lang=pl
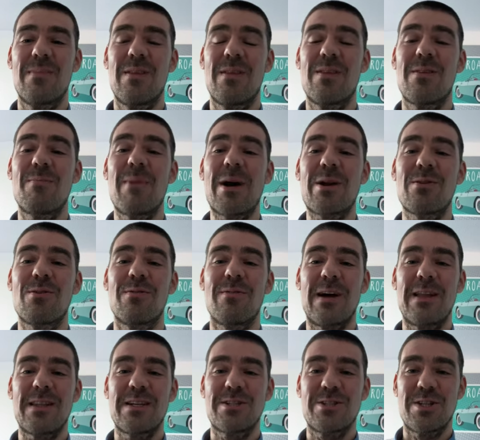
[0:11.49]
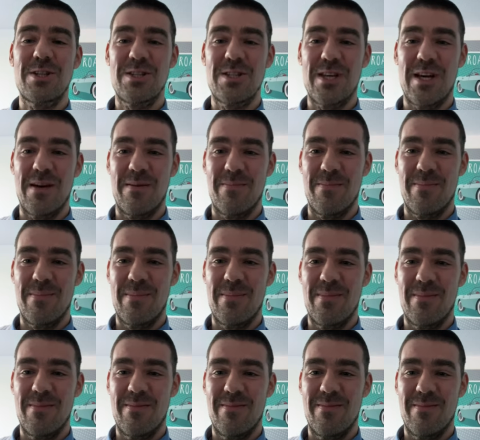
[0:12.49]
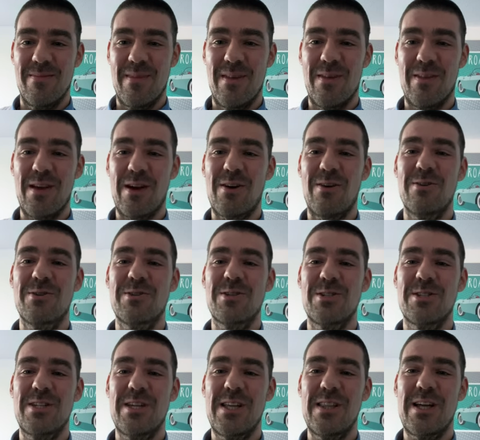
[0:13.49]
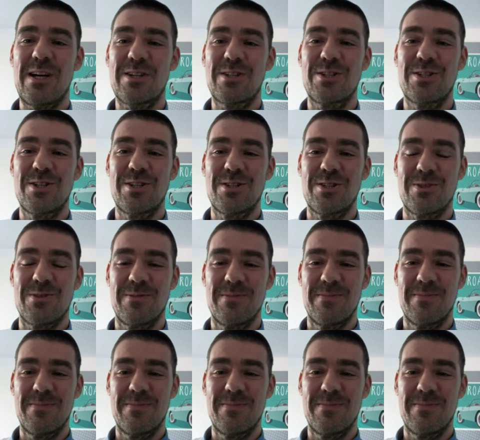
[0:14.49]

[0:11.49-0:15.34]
zmarnowane życie. Zakończyć je na krzyżu.